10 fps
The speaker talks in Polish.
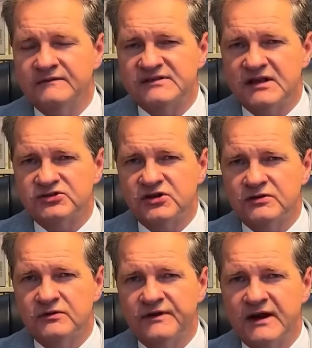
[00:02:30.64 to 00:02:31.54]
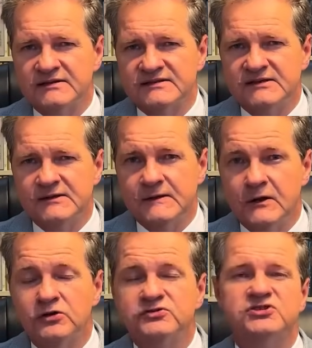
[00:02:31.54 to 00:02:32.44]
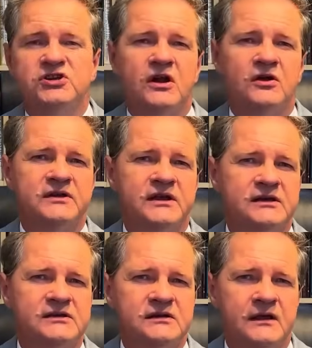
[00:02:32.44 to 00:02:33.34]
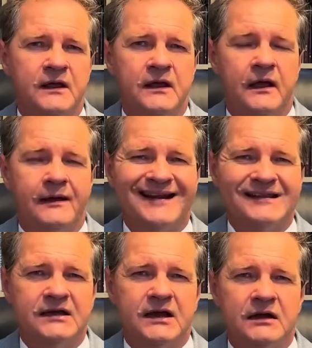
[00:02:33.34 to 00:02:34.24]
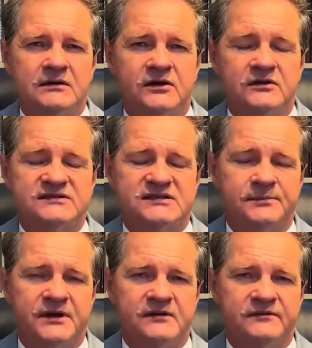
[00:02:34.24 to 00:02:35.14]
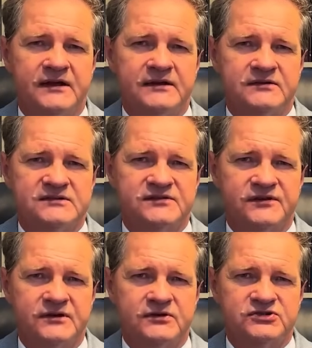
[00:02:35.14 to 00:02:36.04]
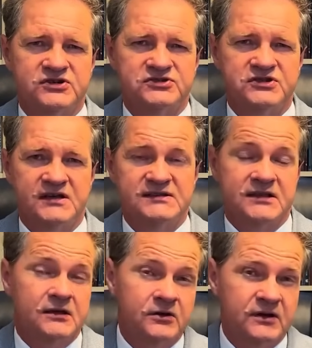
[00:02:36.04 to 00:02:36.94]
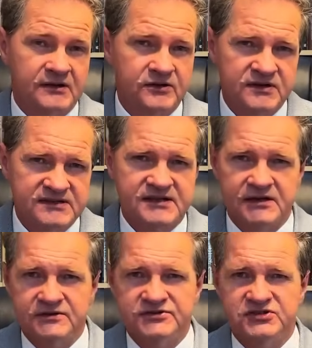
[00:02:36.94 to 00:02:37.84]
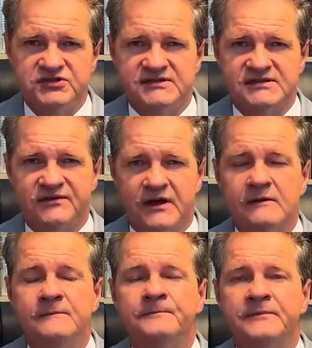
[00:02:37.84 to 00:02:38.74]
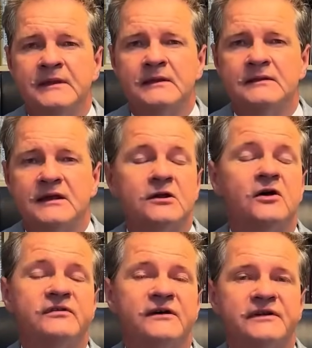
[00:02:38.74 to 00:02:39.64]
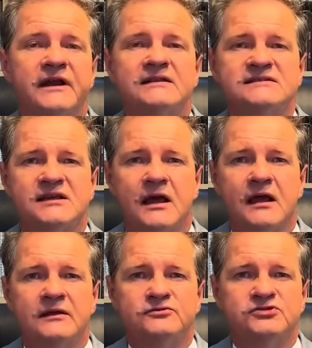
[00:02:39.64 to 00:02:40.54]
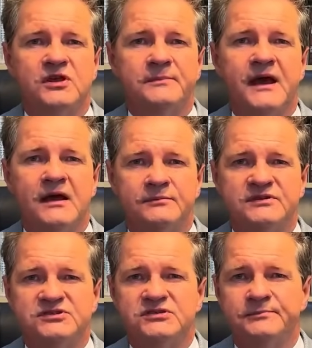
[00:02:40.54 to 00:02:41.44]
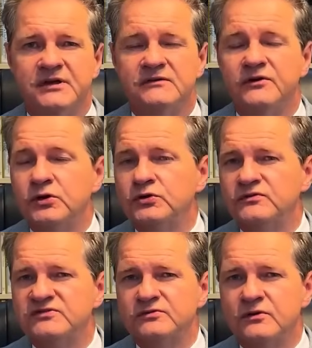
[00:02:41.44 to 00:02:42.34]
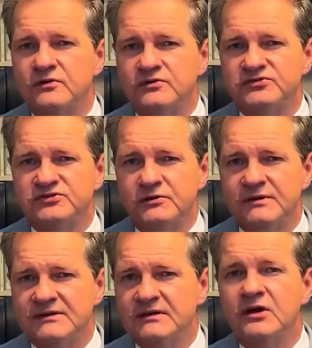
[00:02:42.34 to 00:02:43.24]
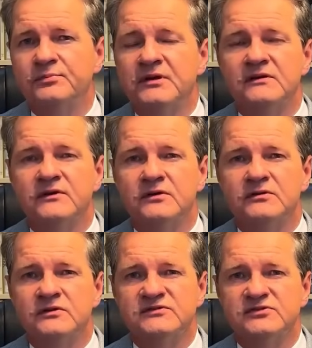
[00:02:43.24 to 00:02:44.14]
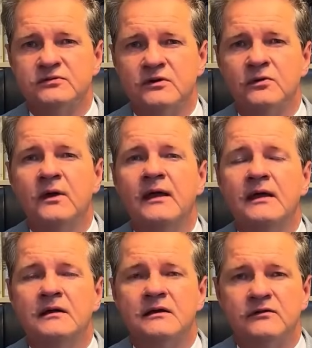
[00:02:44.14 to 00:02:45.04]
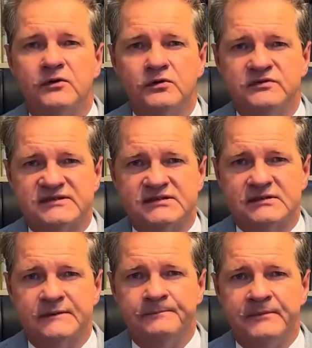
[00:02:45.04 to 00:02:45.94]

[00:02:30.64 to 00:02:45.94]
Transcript: znaczeniu Francji oddzielonej, radykalnie odseparowanej od swojego chrześcijańskiego, katolickiego dziedzictwa. Ta nowa Francja już nie miała być pierworodną córą Kościoła, tylko pierworodną córą rewolucji.